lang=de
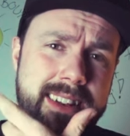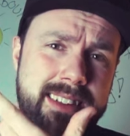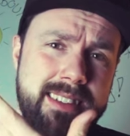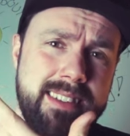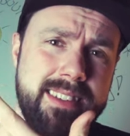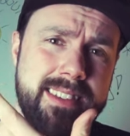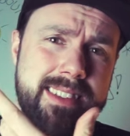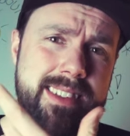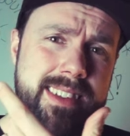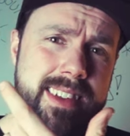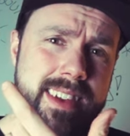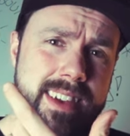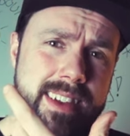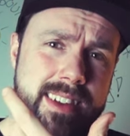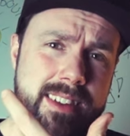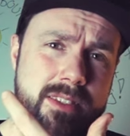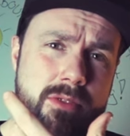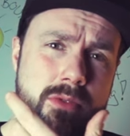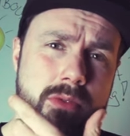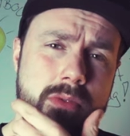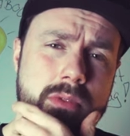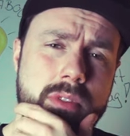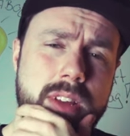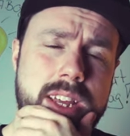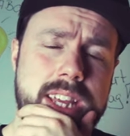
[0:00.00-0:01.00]
Alles
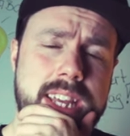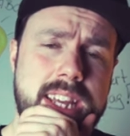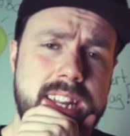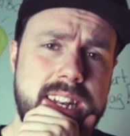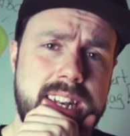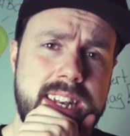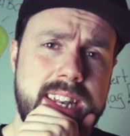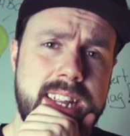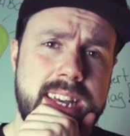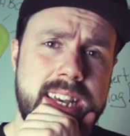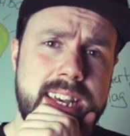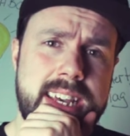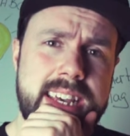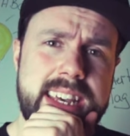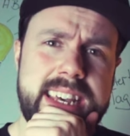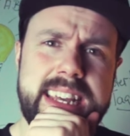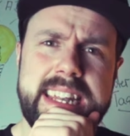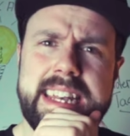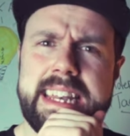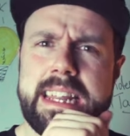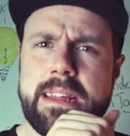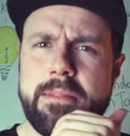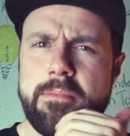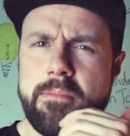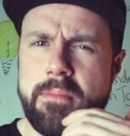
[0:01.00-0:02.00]
Technologien,
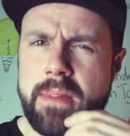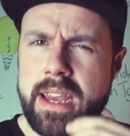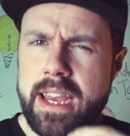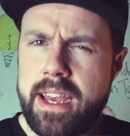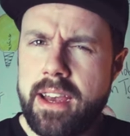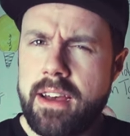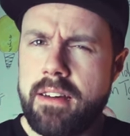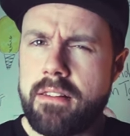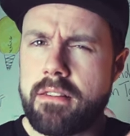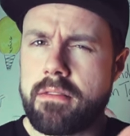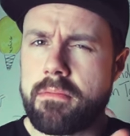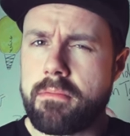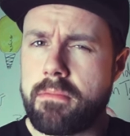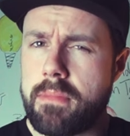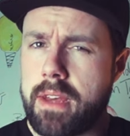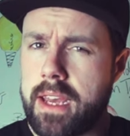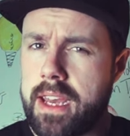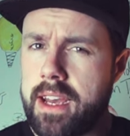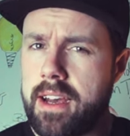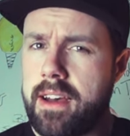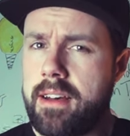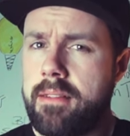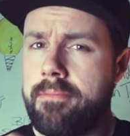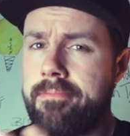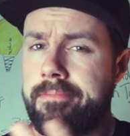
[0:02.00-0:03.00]
die mehr und
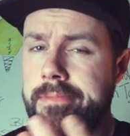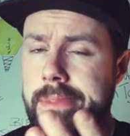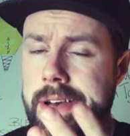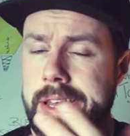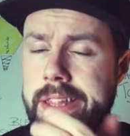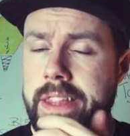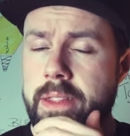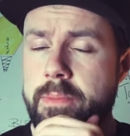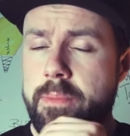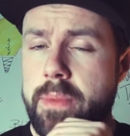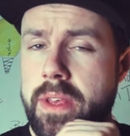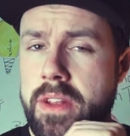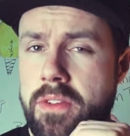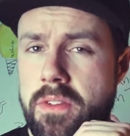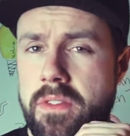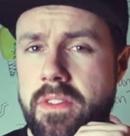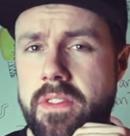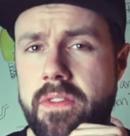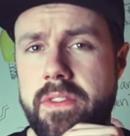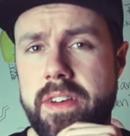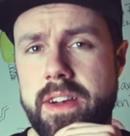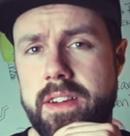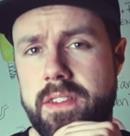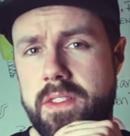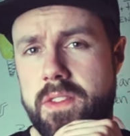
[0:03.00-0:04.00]
mehr als
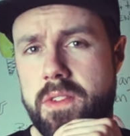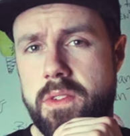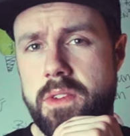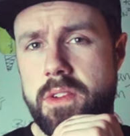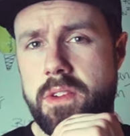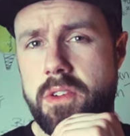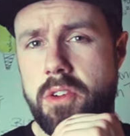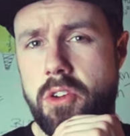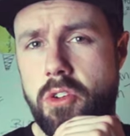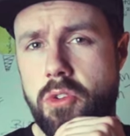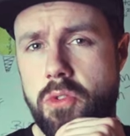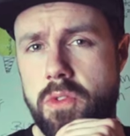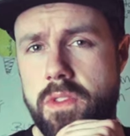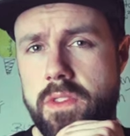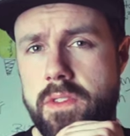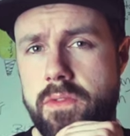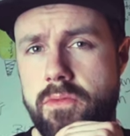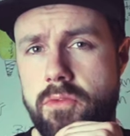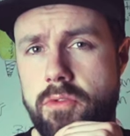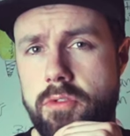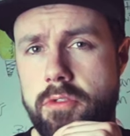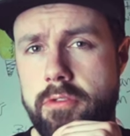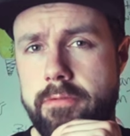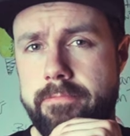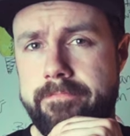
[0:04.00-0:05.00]
Bildungswerkzeuge
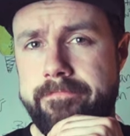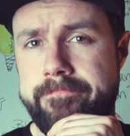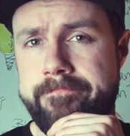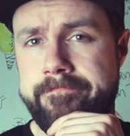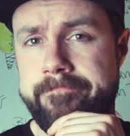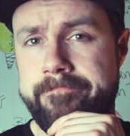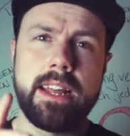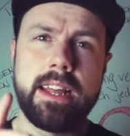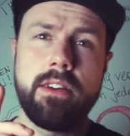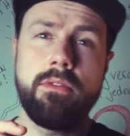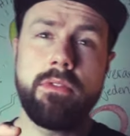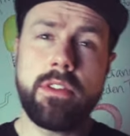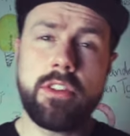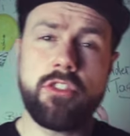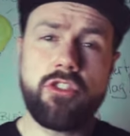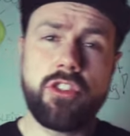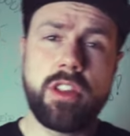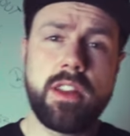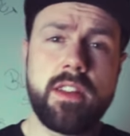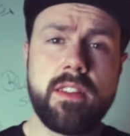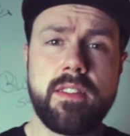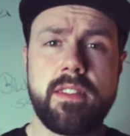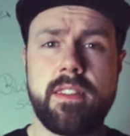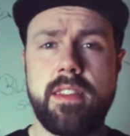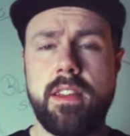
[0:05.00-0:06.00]
genutzt wurden. Der
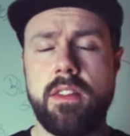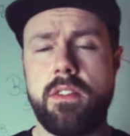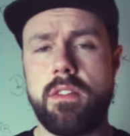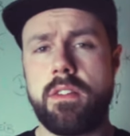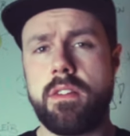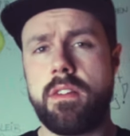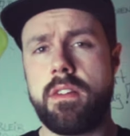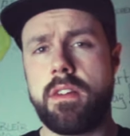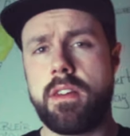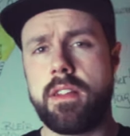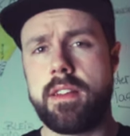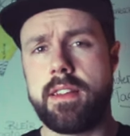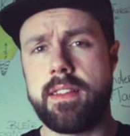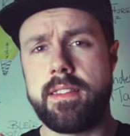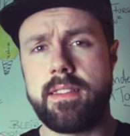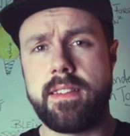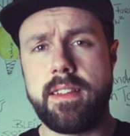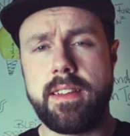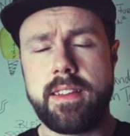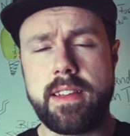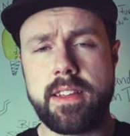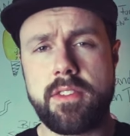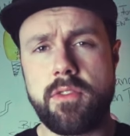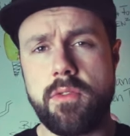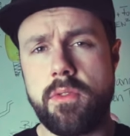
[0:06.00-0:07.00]
Unterschied ist jedoch, dass
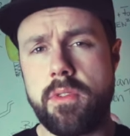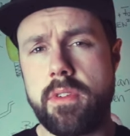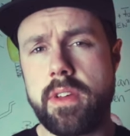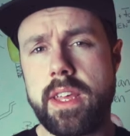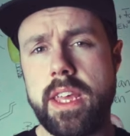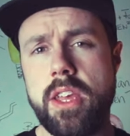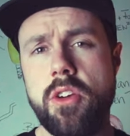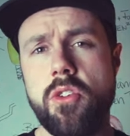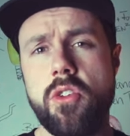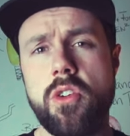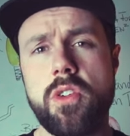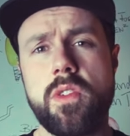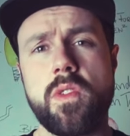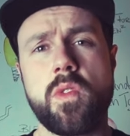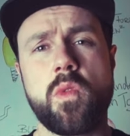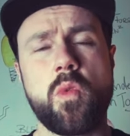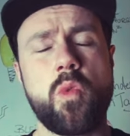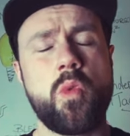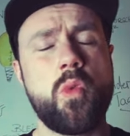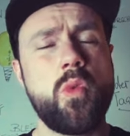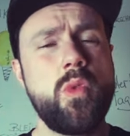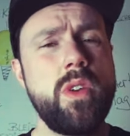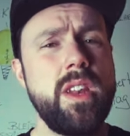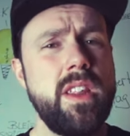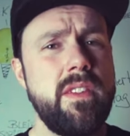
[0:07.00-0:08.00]
die Technologie heute
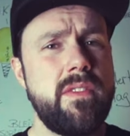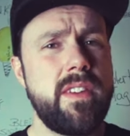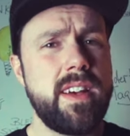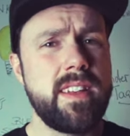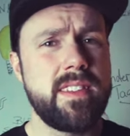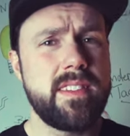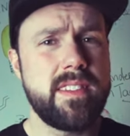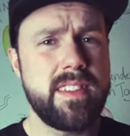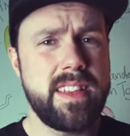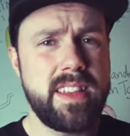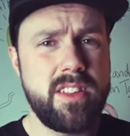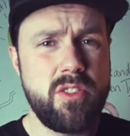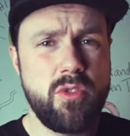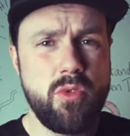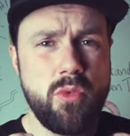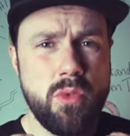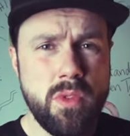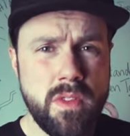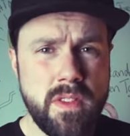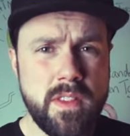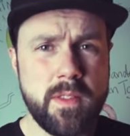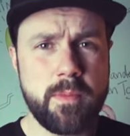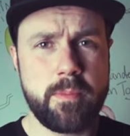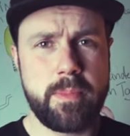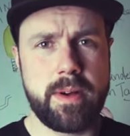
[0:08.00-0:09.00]
so universell
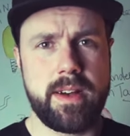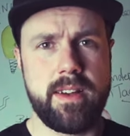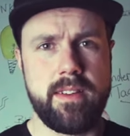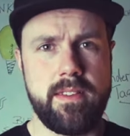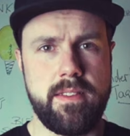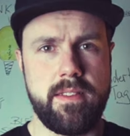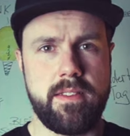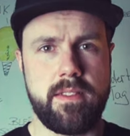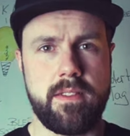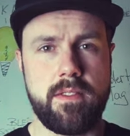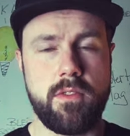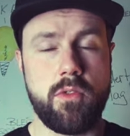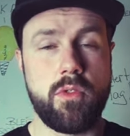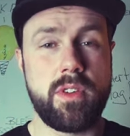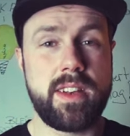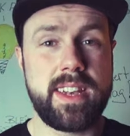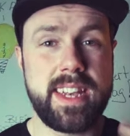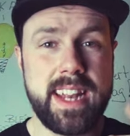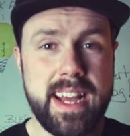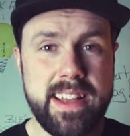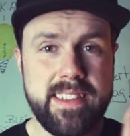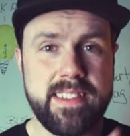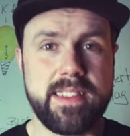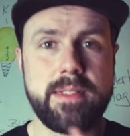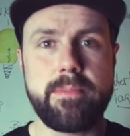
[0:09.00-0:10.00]
nutzbar ist. Und
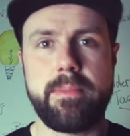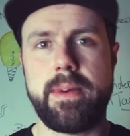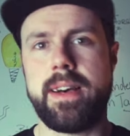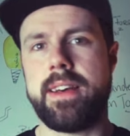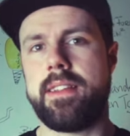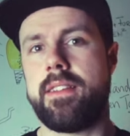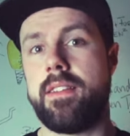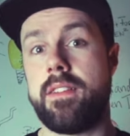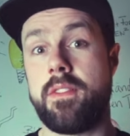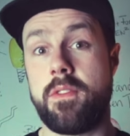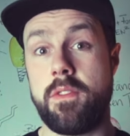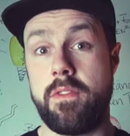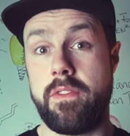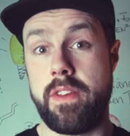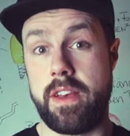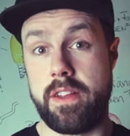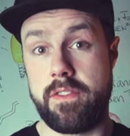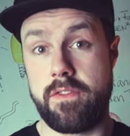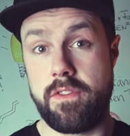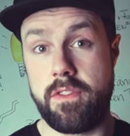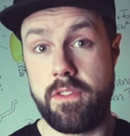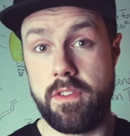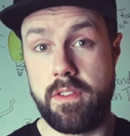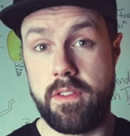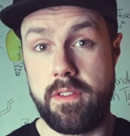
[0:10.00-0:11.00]
das macht es so
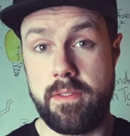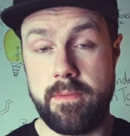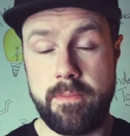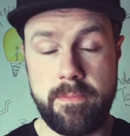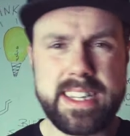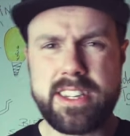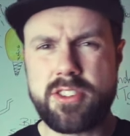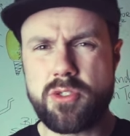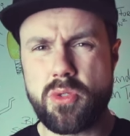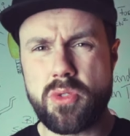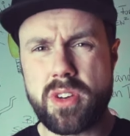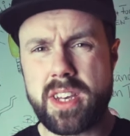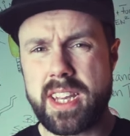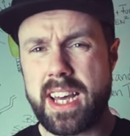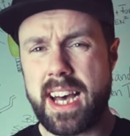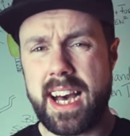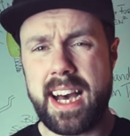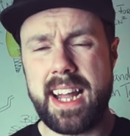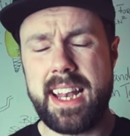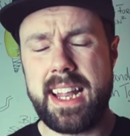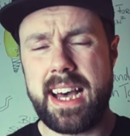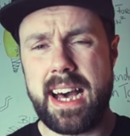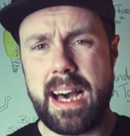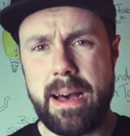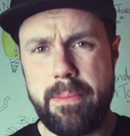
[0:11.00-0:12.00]
wertvoll. Die
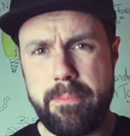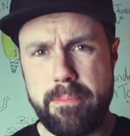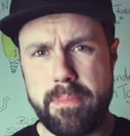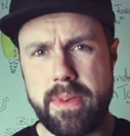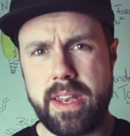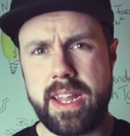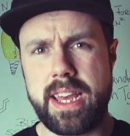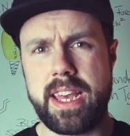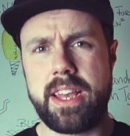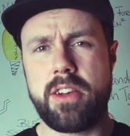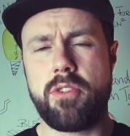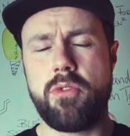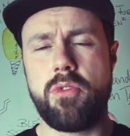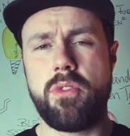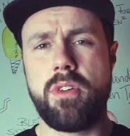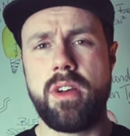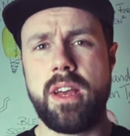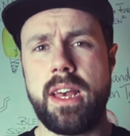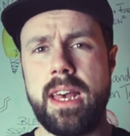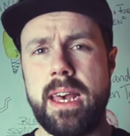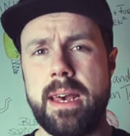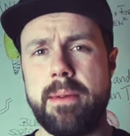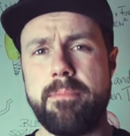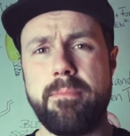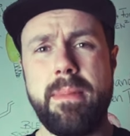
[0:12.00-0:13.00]
totale
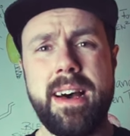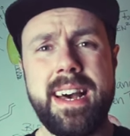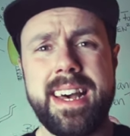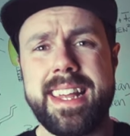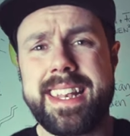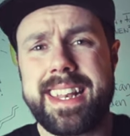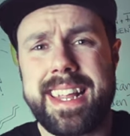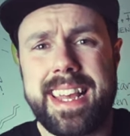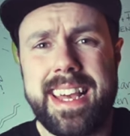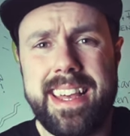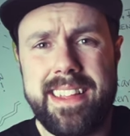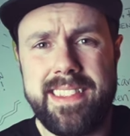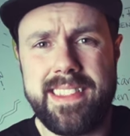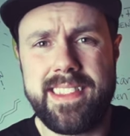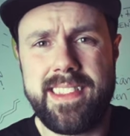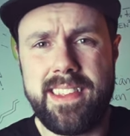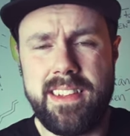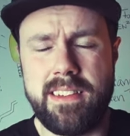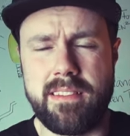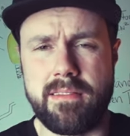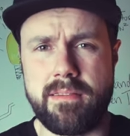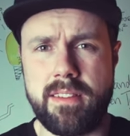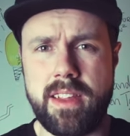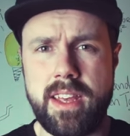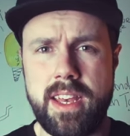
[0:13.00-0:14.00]
Abneigung macht keinen
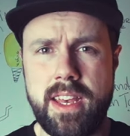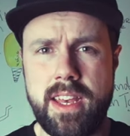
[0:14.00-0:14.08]
Sinn.